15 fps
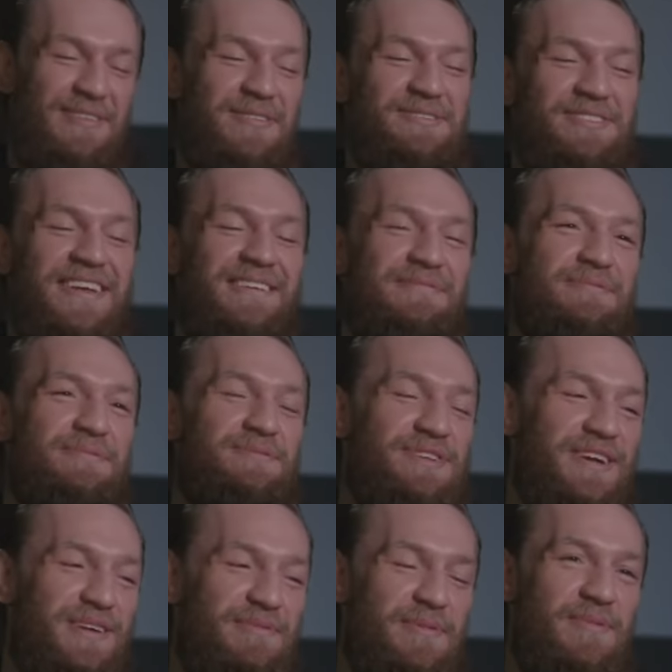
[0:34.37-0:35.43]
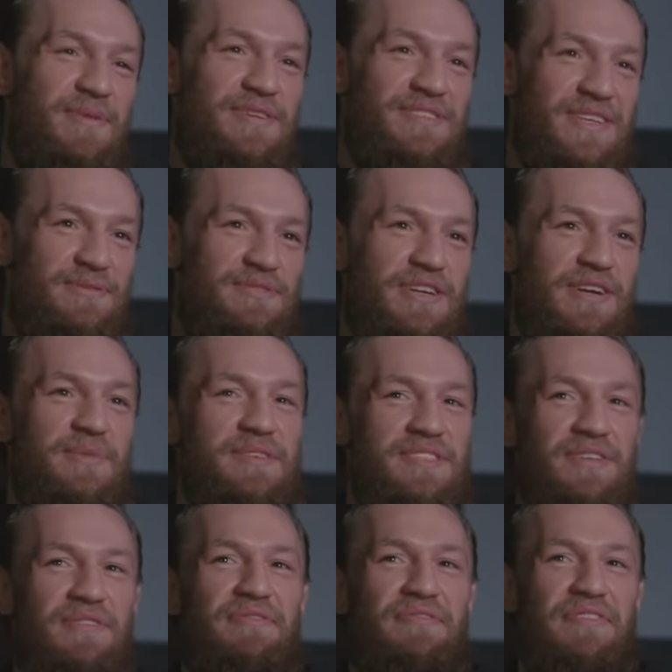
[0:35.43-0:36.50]
я знал Джереми. Джереми
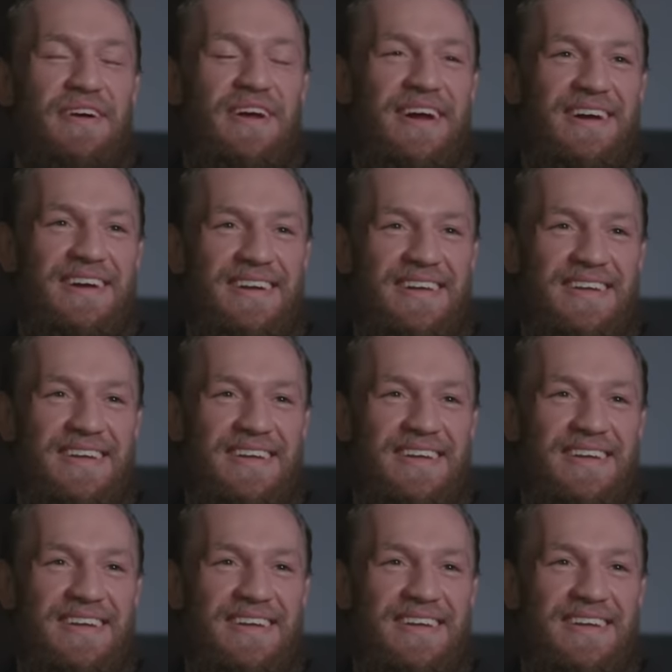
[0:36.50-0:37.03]
отличный боец.